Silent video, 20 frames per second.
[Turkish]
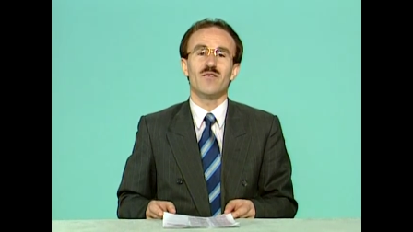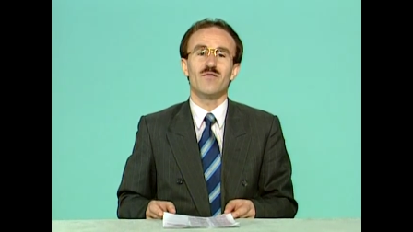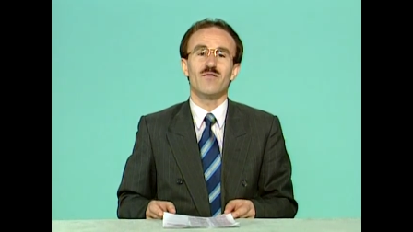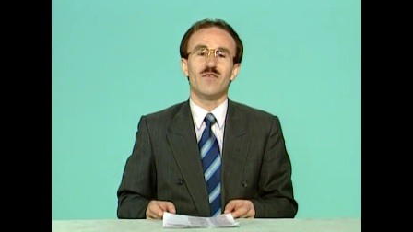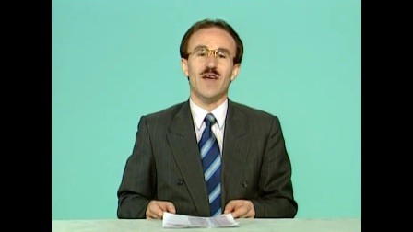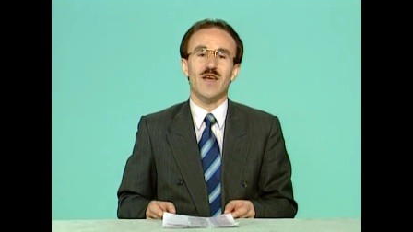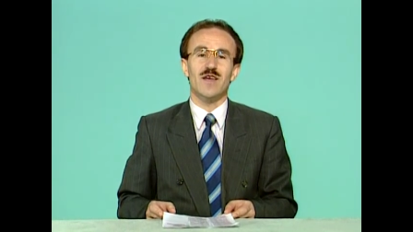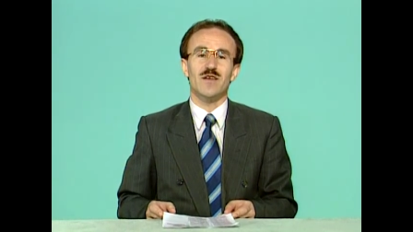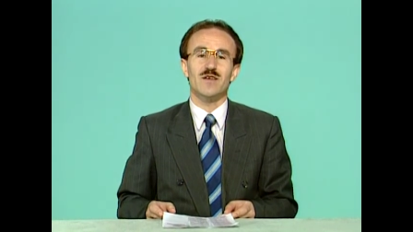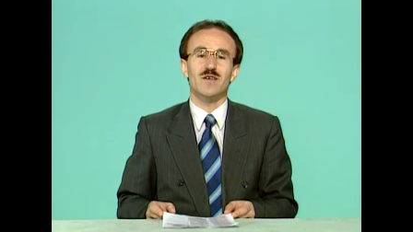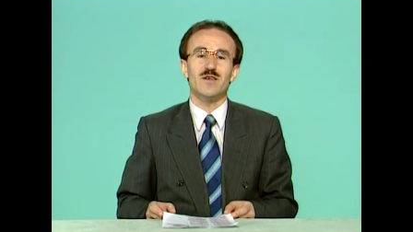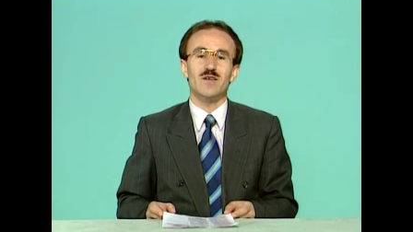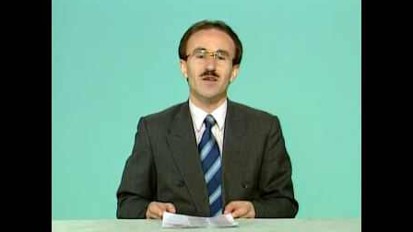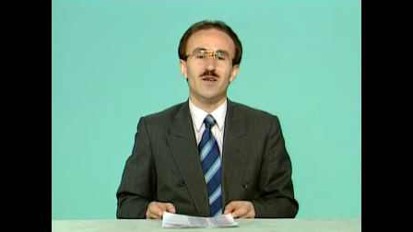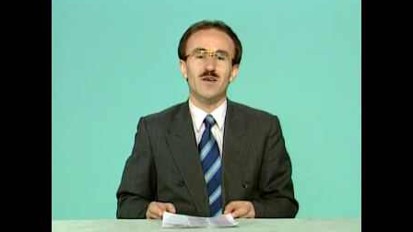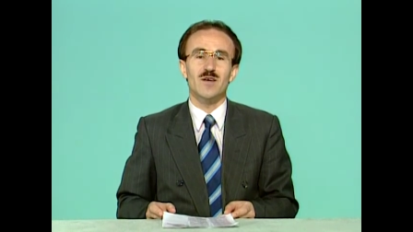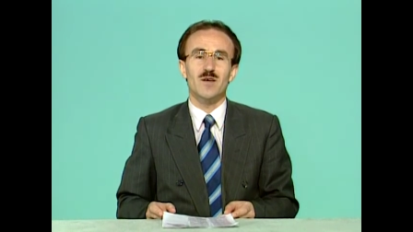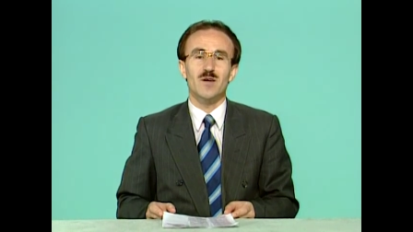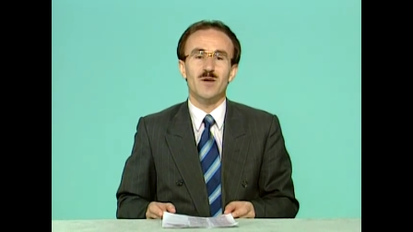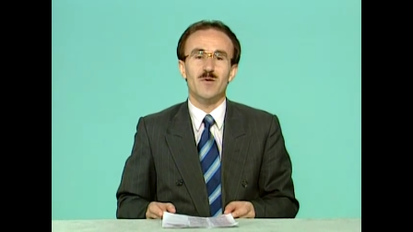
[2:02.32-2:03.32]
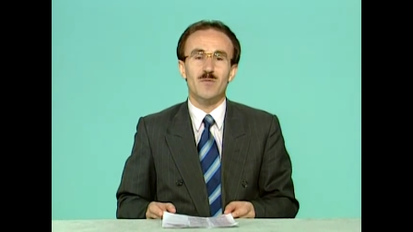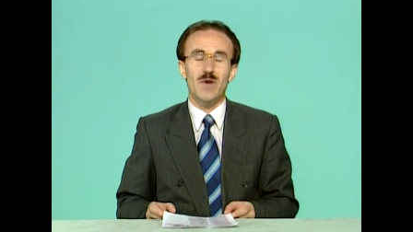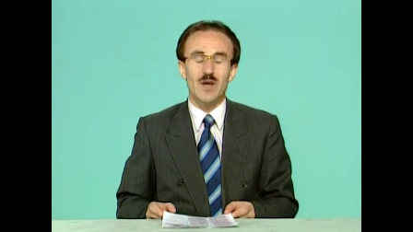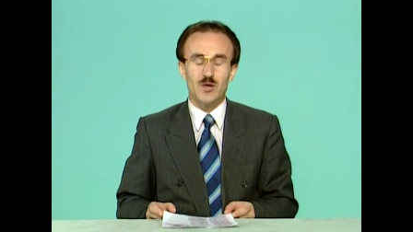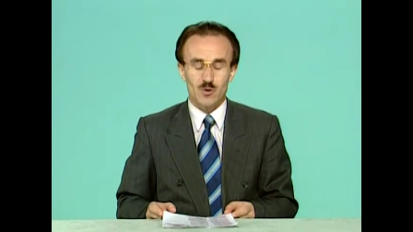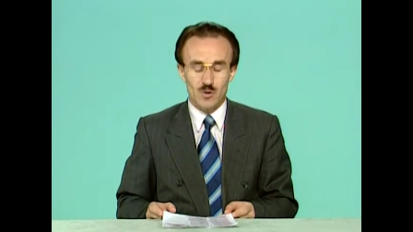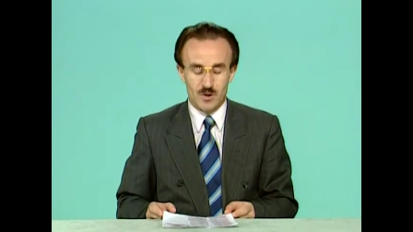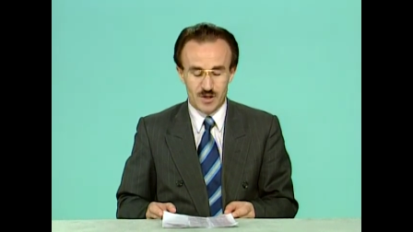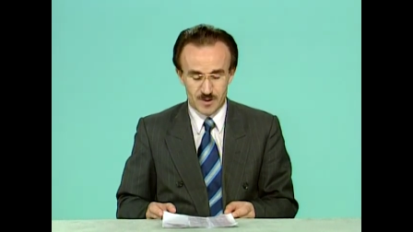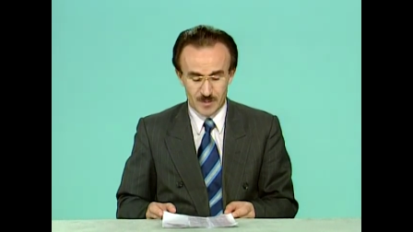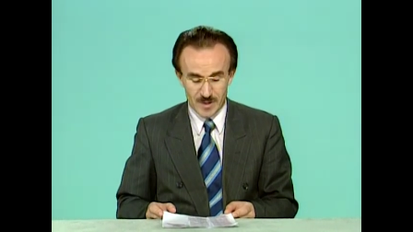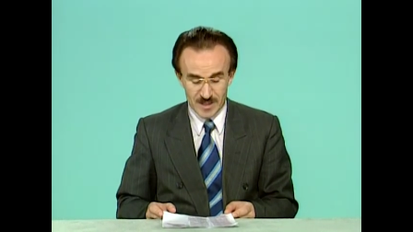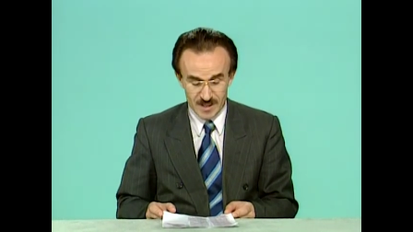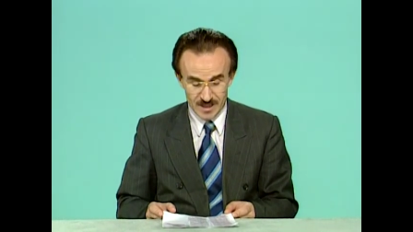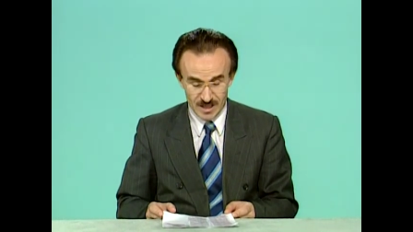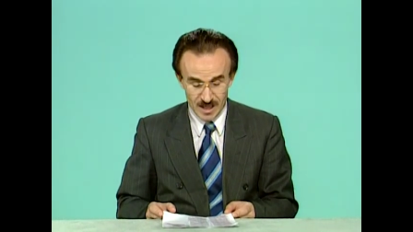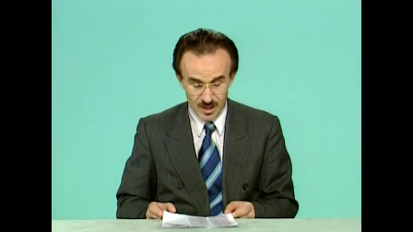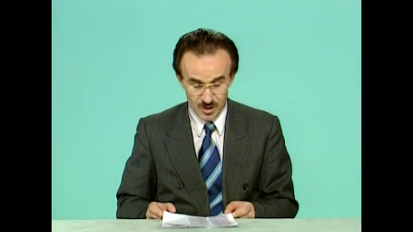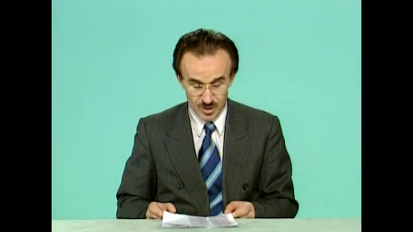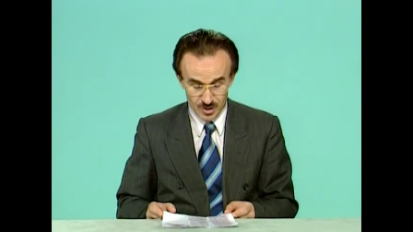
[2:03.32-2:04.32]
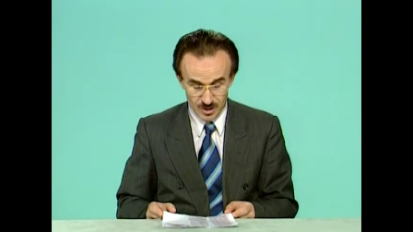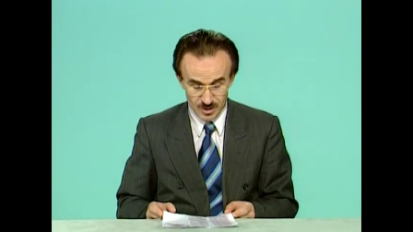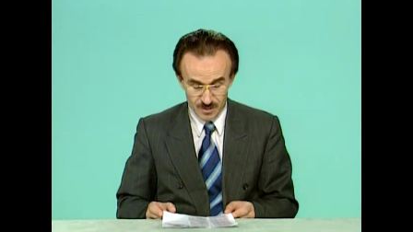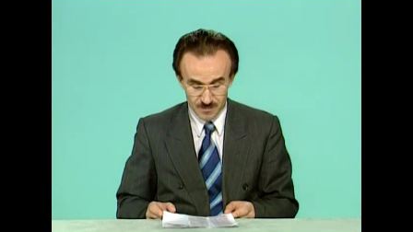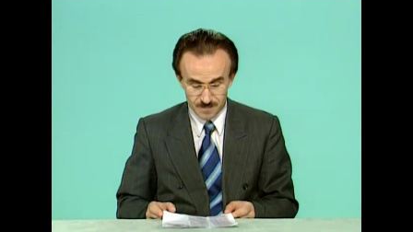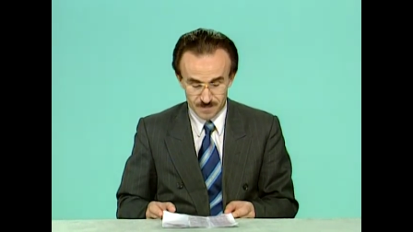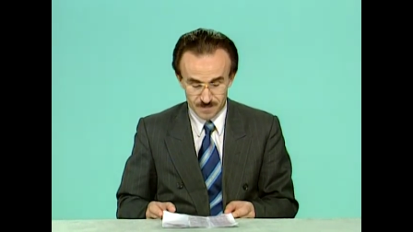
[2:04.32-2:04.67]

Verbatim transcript: ve pek çok hizmeti geçti.